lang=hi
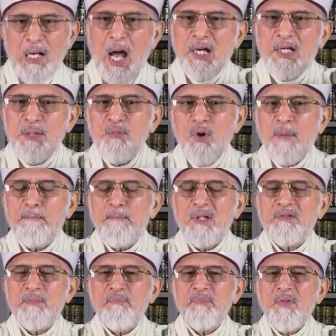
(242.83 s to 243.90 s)
अल्लाह की
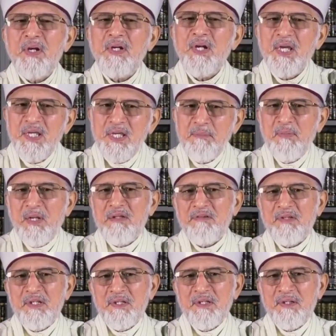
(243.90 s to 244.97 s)
मोहब्बत नहीं
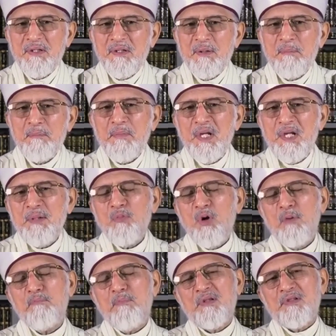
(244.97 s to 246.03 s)
मिलती मेरी
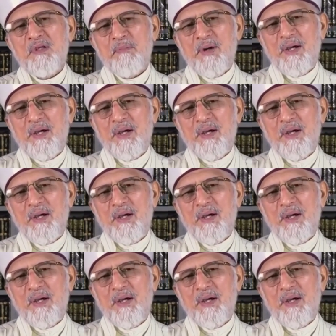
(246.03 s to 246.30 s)
मोहब्बत के